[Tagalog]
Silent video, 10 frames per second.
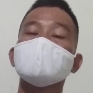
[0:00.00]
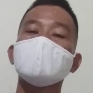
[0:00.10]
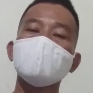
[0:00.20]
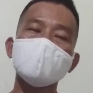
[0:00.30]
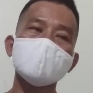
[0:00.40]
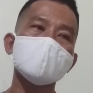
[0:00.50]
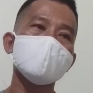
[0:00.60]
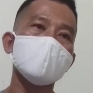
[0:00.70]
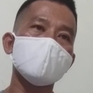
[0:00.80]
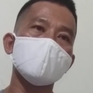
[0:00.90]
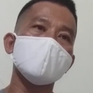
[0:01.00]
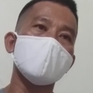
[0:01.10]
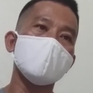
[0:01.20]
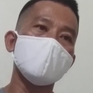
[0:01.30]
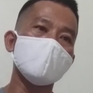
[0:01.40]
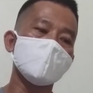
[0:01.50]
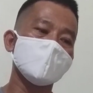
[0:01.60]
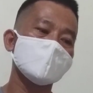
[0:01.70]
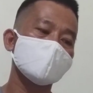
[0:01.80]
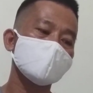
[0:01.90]
salamat din kay Mama dahil
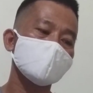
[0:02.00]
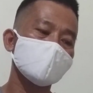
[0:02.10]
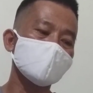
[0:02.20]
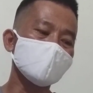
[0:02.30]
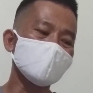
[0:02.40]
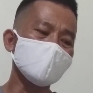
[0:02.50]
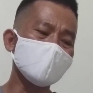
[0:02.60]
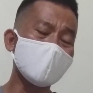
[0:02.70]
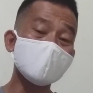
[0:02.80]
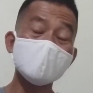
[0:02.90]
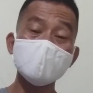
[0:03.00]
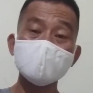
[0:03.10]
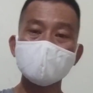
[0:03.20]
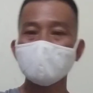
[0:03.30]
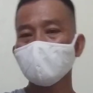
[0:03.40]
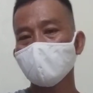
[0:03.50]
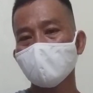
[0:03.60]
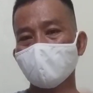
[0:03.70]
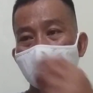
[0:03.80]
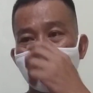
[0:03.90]
at di naman siya
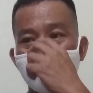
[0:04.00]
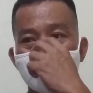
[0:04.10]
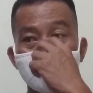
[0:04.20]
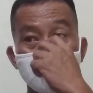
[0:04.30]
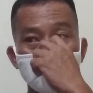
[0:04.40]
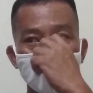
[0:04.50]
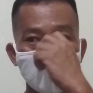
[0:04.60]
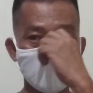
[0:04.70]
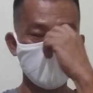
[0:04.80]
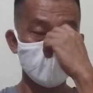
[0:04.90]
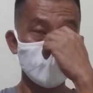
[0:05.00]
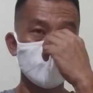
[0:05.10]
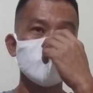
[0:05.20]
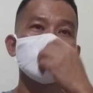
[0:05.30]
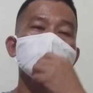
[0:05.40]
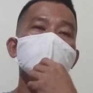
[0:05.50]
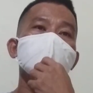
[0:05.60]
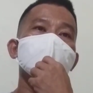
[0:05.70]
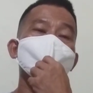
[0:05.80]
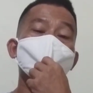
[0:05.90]
yung perfecto magulang.
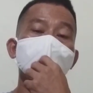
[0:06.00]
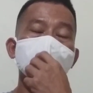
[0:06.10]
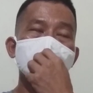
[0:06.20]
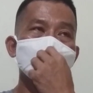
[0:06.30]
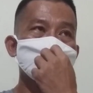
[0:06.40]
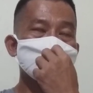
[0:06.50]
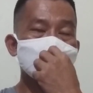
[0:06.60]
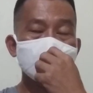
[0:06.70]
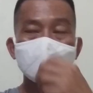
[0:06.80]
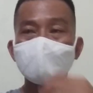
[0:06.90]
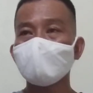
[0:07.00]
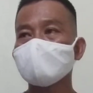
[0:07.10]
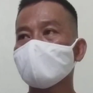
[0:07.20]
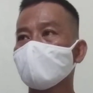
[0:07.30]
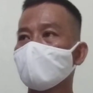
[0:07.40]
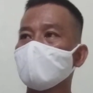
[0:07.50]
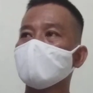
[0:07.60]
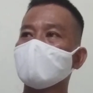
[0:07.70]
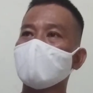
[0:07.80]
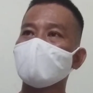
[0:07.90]
Marami din naman siya nagawa sa
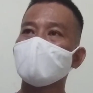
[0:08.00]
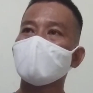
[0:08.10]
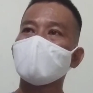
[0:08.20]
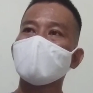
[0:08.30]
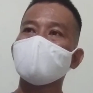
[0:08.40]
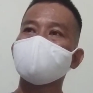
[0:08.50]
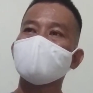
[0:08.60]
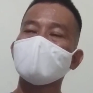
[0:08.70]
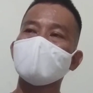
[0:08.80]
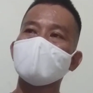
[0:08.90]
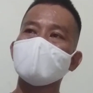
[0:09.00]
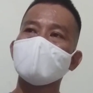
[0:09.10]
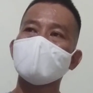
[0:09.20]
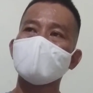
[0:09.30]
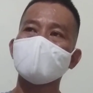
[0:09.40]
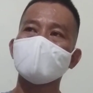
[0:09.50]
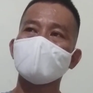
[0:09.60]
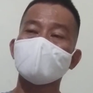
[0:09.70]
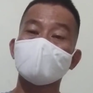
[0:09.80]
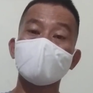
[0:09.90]
pamilya namin na na
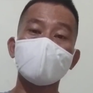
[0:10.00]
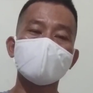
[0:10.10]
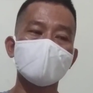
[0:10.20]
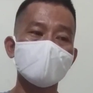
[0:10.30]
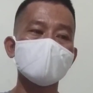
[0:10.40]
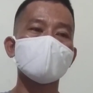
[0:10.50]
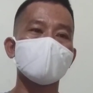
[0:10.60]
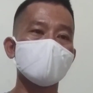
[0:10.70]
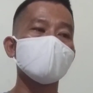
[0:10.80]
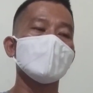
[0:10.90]
supportive din naman.